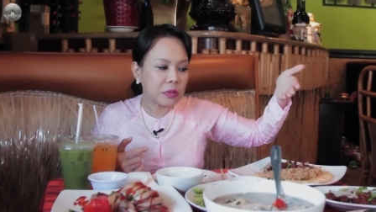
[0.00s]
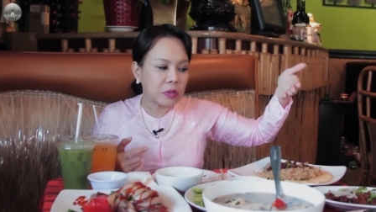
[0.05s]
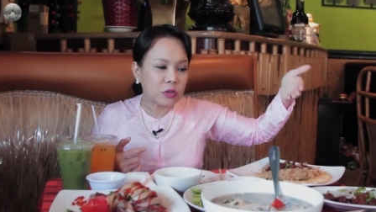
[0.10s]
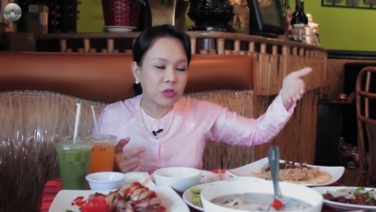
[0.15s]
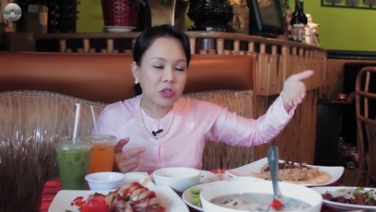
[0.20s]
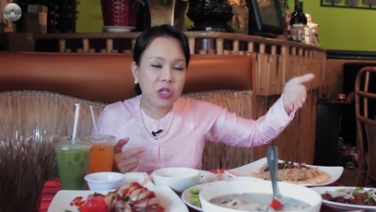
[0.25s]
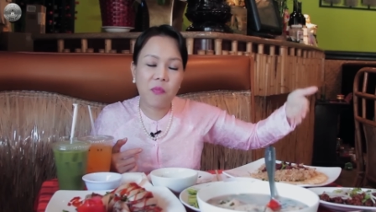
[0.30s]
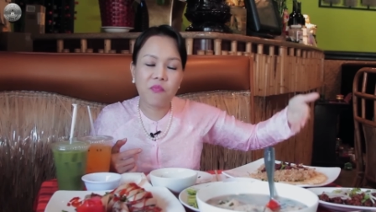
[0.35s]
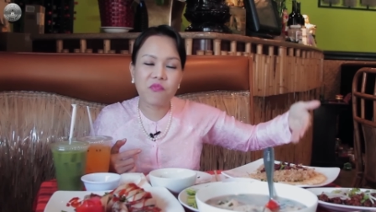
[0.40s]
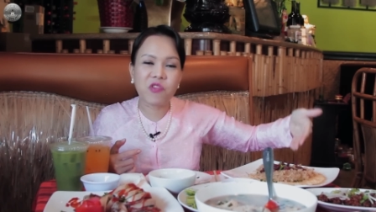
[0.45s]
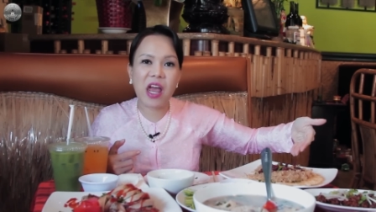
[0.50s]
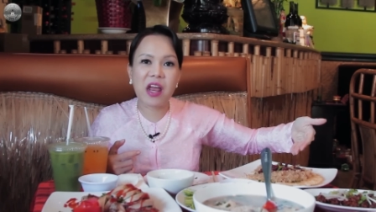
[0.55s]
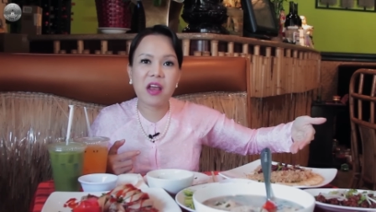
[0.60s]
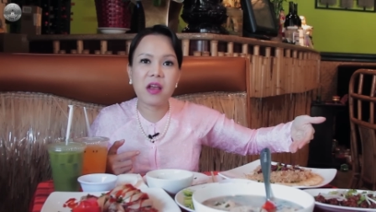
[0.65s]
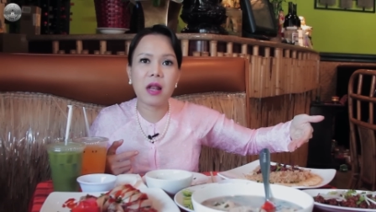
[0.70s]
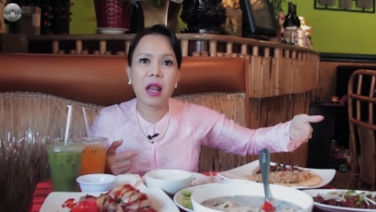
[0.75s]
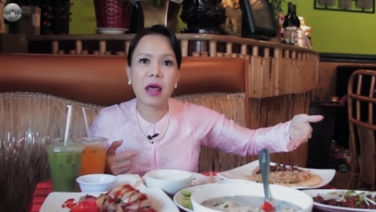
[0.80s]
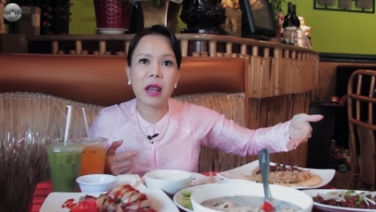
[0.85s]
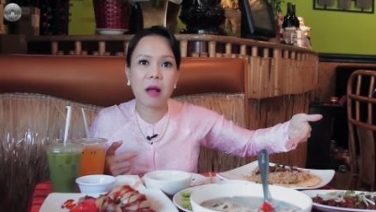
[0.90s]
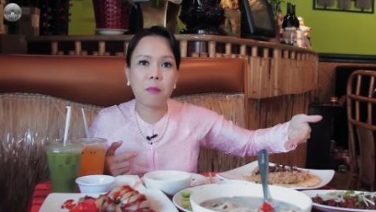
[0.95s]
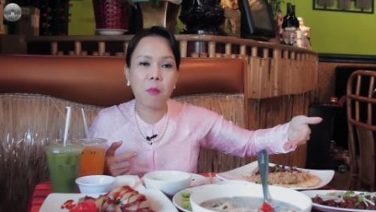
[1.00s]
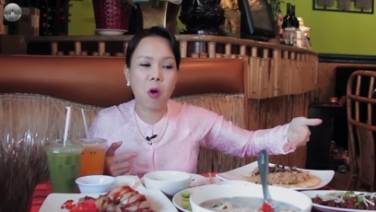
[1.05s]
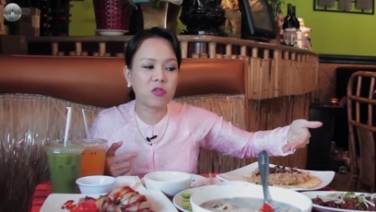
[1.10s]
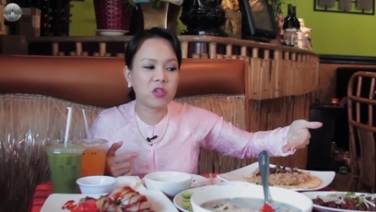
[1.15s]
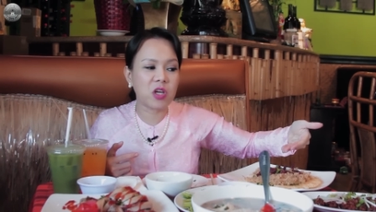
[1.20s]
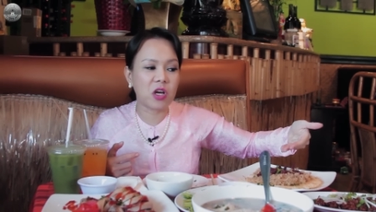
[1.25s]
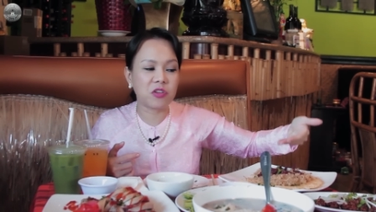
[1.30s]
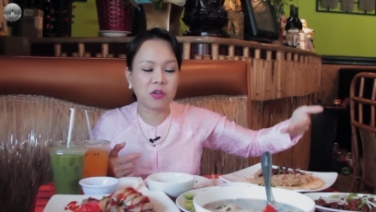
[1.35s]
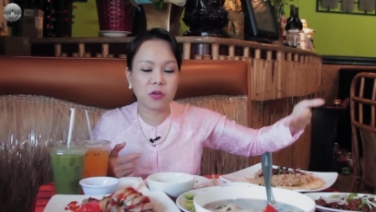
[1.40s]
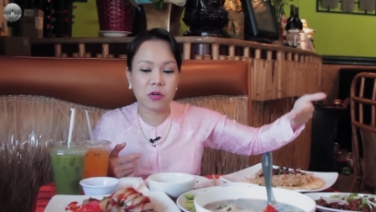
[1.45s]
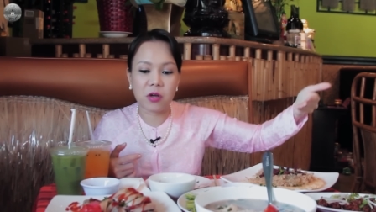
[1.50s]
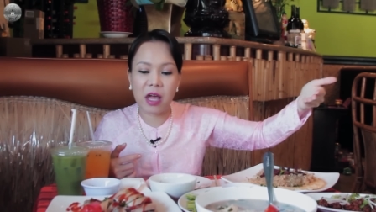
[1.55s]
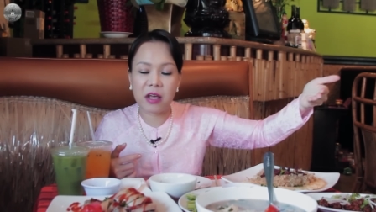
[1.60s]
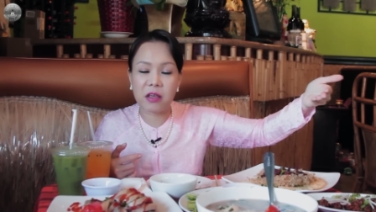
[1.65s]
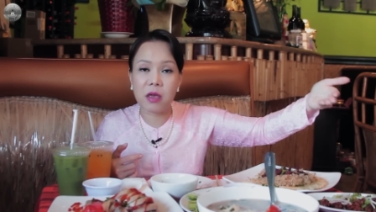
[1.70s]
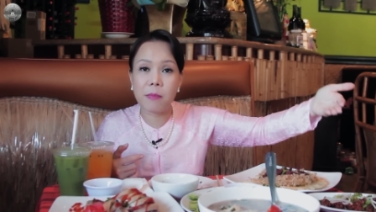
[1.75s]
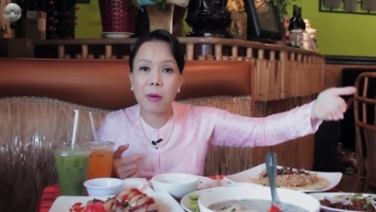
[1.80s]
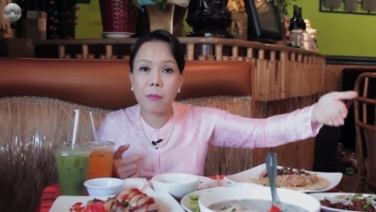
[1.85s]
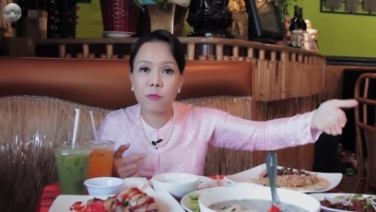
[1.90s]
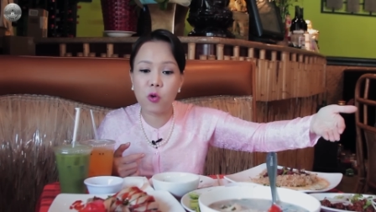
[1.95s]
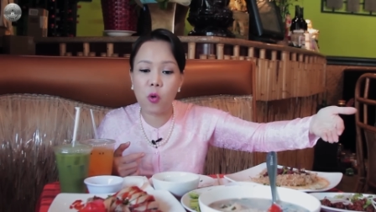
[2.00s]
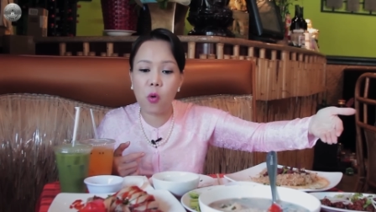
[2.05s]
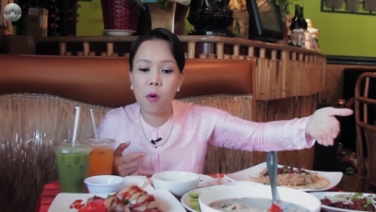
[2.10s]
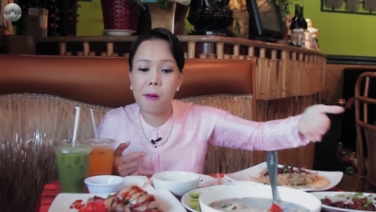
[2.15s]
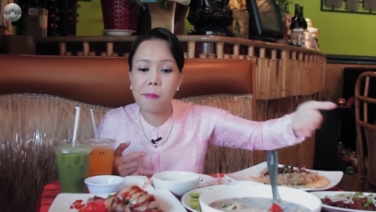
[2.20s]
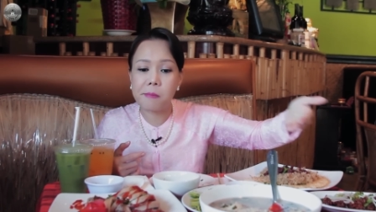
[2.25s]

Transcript: cơm cháy là ăn món thời thượng, ăn với mắm ruốc.